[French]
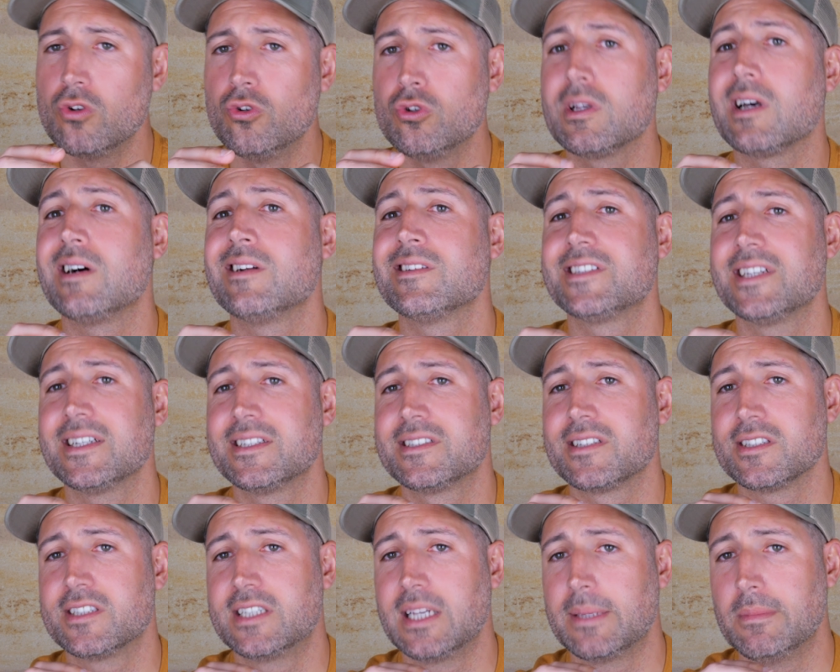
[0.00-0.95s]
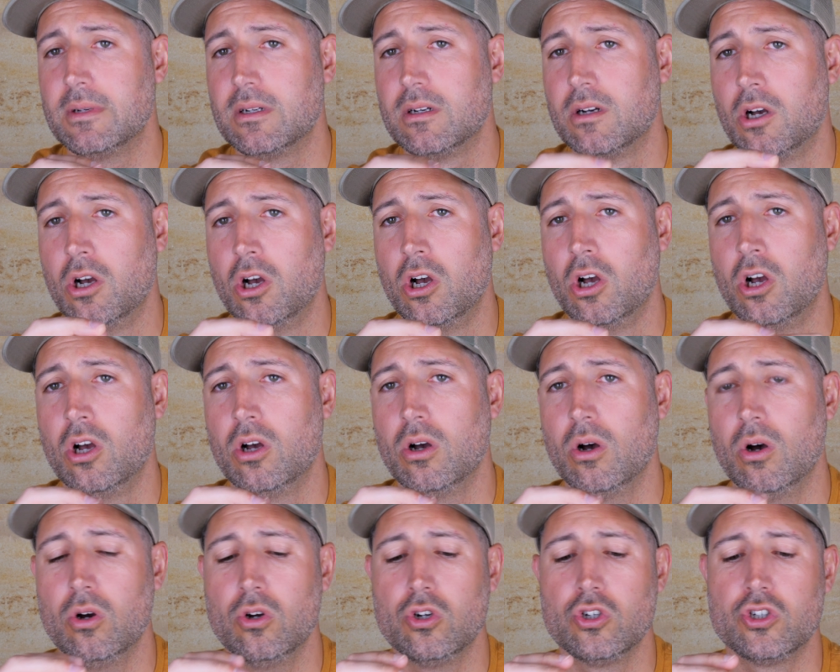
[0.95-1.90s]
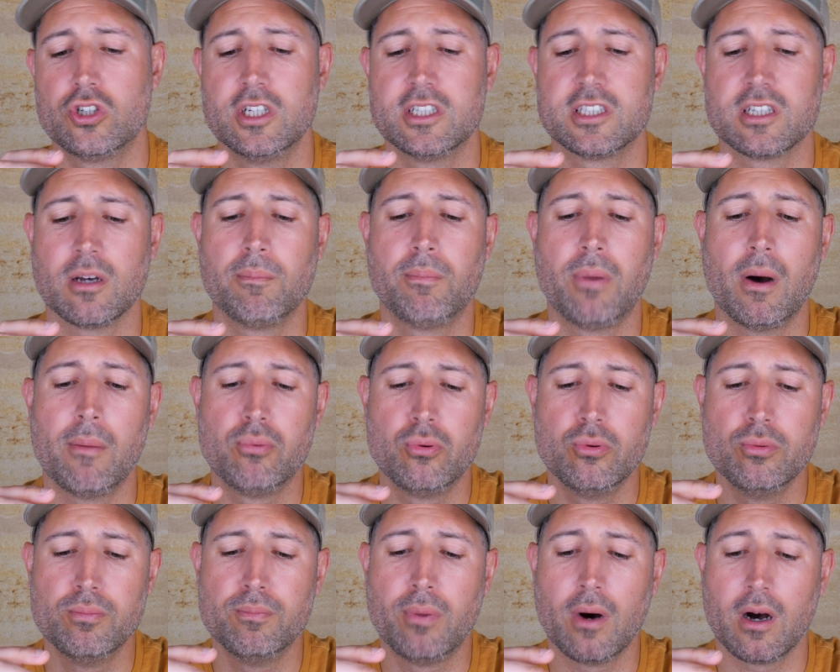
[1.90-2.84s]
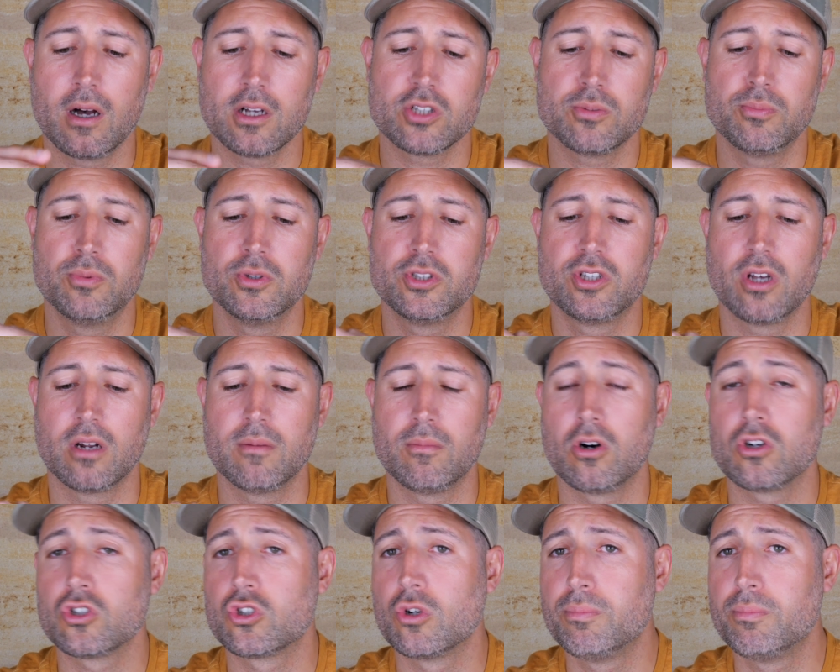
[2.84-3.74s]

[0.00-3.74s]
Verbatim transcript: 35 euh, centièmes. Euh, je ne descends pas plus bas spécialement.